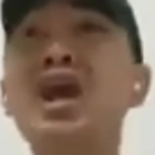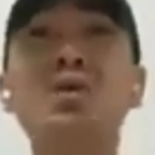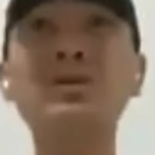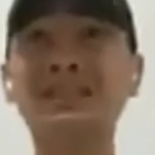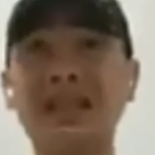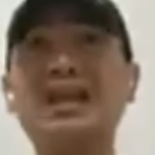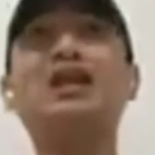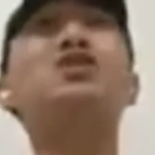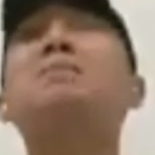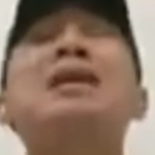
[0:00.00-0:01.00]
What's the, eh,
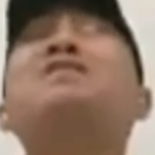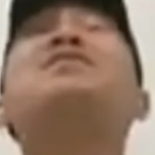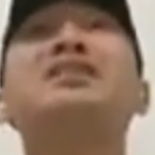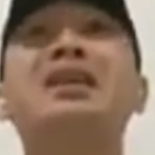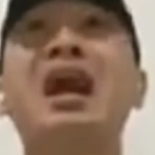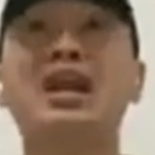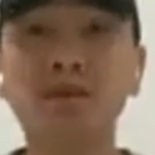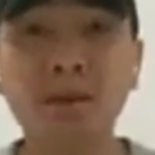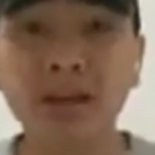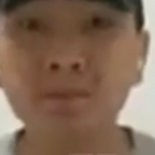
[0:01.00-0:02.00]
ano yung benefit nila? Ano
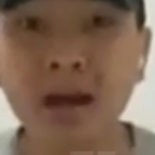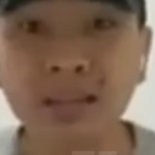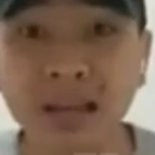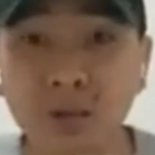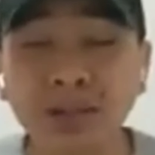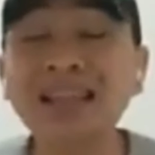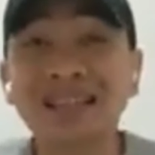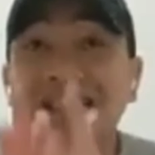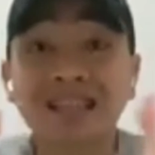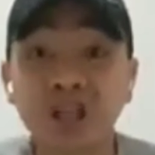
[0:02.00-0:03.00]
mga pakinabangan nila? What
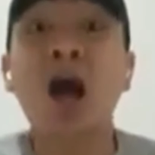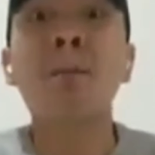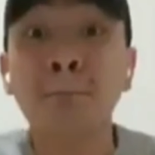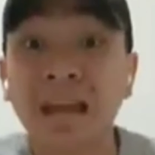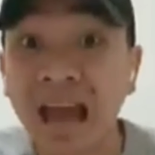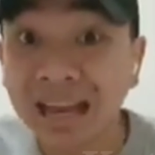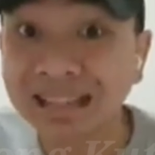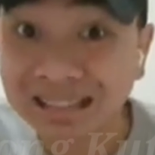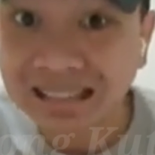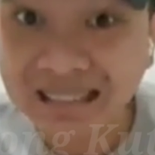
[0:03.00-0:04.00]
is the scam
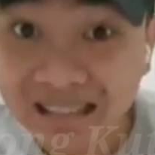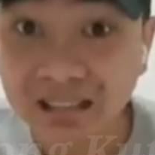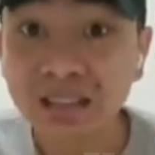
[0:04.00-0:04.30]
behind this?